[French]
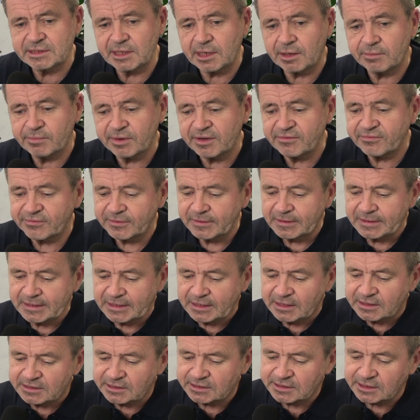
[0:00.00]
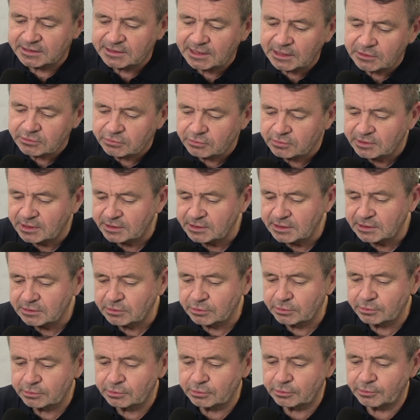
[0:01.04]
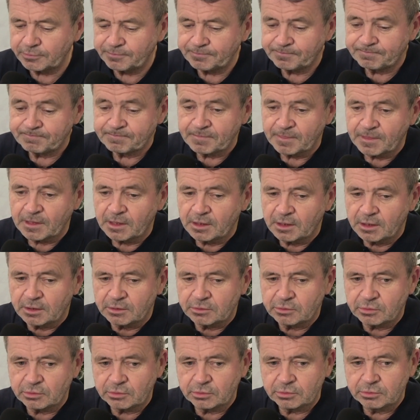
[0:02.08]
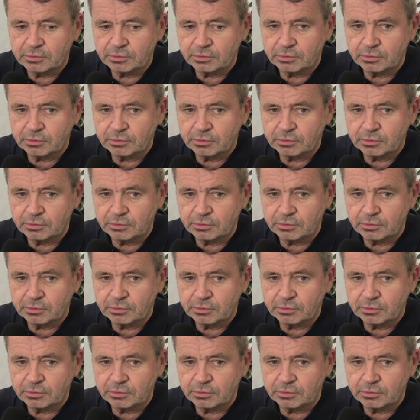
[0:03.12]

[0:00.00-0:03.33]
Bref, cette année a été une année de, de,